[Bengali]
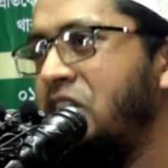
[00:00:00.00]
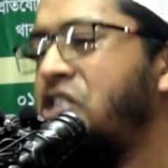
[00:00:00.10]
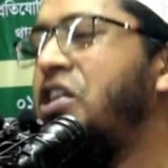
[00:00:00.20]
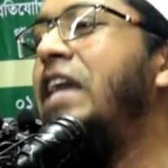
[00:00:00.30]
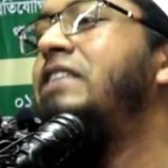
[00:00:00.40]

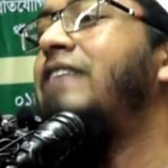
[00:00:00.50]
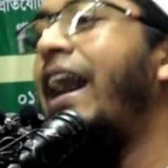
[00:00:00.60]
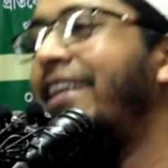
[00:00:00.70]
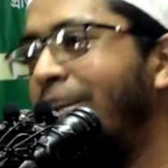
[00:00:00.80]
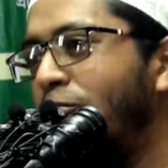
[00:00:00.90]
সেই
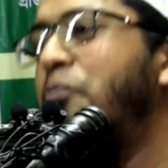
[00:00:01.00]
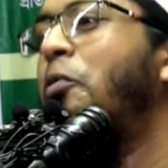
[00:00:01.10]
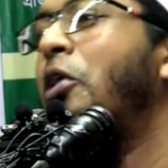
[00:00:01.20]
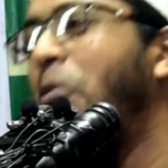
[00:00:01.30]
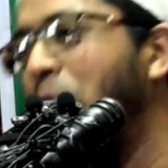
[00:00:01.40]
চালের
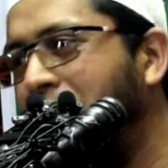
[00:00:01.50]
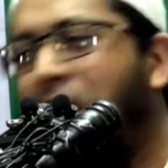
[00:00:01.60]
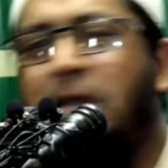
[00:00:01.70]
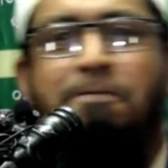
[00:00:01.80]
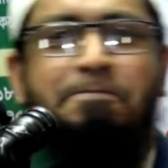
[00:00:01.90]
উপরে উঠে
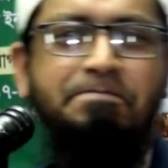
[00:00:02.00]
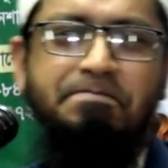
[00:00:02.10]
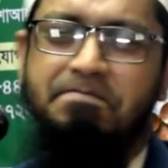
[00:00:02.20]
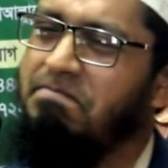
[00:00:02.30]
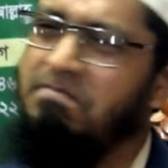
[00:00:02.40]

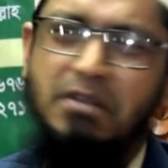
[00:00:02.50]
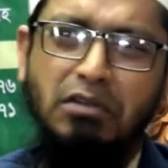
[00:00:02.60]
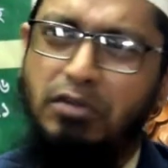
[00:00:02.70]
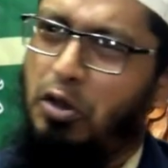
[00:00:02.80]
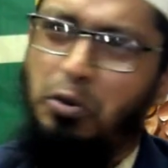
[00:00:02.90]

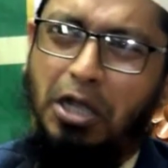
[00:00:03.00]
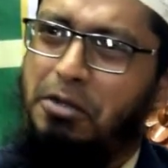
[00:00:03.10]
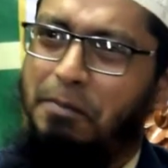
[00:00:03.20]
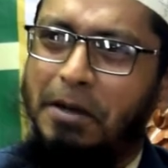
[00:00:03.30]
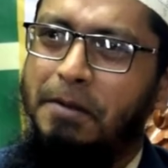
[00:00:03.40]
আল্লাহ
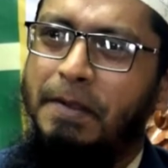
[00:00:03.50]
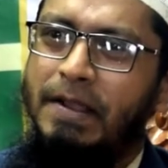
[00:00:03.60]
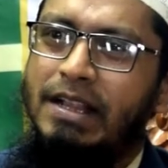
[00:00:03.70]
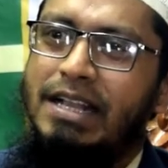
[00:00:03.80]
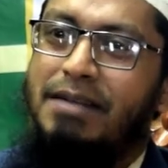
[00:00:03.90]
আকবার
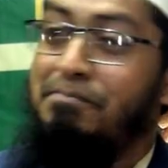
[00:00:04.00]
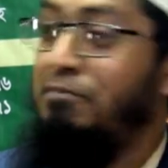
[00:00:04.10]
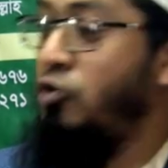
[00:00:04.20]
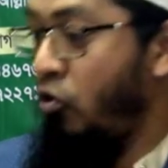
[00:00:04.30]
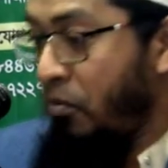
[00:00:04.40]

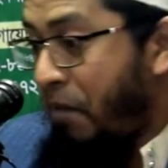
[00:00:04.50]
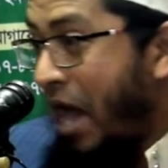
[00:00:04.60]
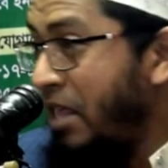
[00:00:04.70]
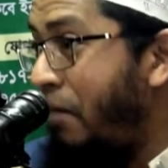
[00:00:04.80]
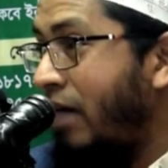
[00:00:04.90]
যখন
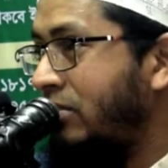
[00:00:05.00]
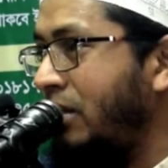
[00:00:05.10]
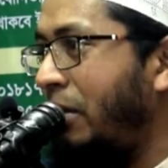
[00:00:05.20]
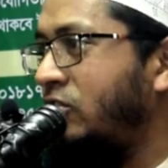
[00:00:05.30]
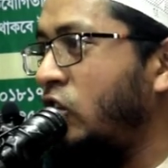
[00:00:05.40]
পানি বাড়তে
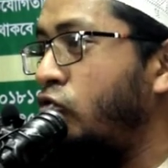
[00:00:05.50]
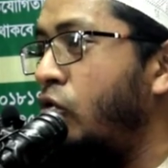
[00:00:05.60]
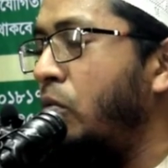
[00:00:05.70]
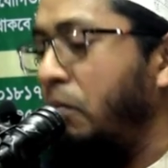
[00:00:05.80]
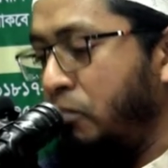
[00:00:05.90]
বাড়তে
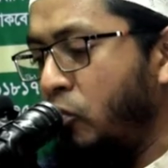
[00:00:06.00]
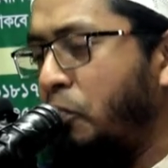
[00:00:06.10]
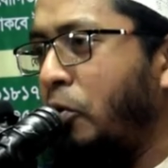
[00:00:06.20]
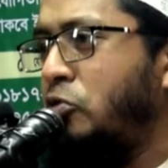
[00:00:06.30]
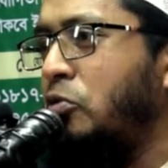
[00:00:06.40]
কম গুট
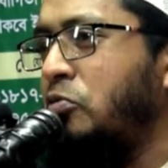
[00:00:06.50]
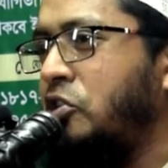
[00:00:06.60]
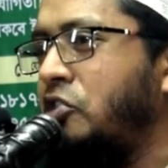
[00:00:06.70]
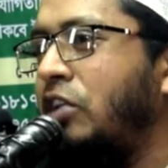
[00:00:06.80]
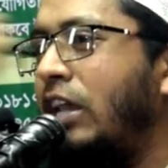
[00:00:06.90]
পর্যন্ত
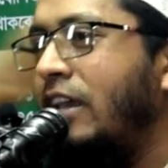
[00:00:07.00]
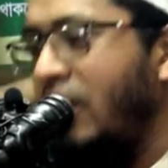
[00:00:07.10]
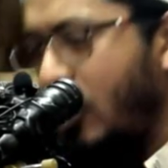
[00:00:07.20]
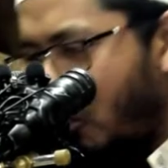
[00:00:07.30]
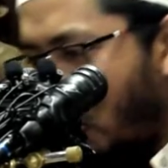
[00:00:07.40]
এসেছে
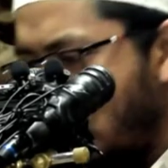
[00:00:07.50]
ওই